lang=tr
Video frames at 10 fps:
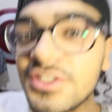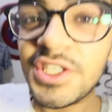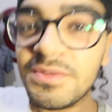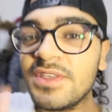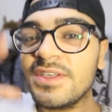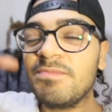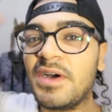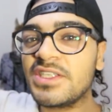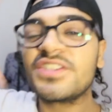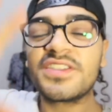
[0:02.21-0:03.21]
Şimdi
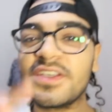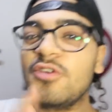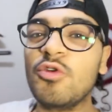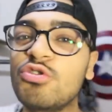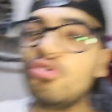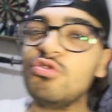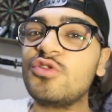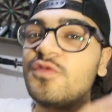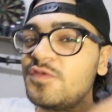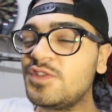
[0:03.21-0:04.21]
başlıktaki
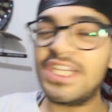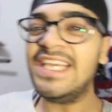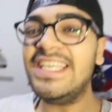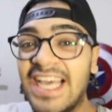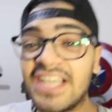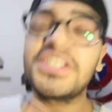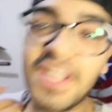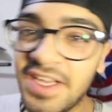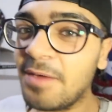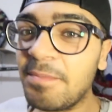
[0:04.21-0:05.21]
gördüğünüz şeyi
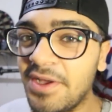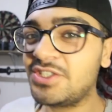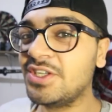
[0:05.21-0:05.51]
gerçekten yapmaya